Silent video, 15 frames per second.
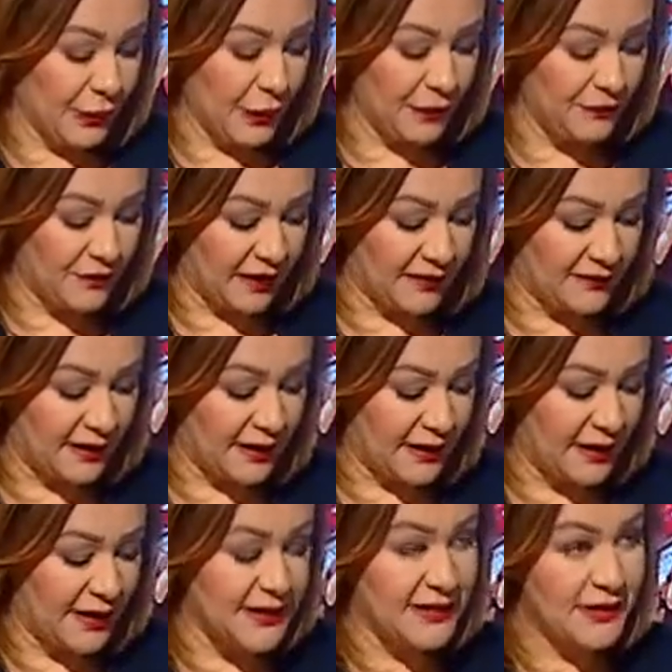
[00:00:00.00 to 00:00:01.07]
التأطير
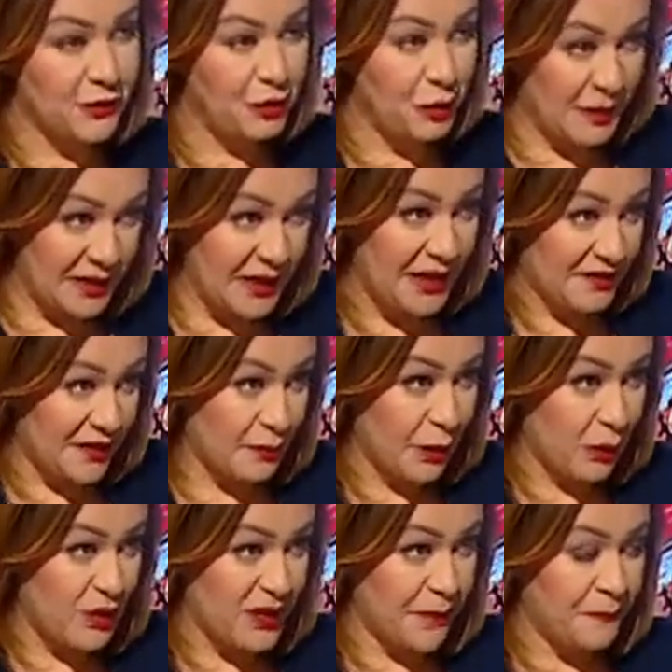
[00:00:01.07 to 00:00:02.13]
خاصة في بداية
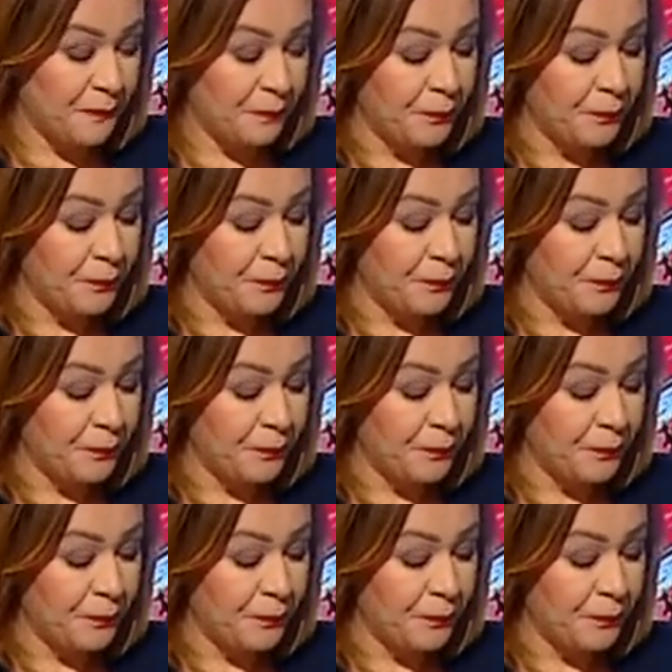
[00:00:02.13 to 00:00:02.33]
الموسم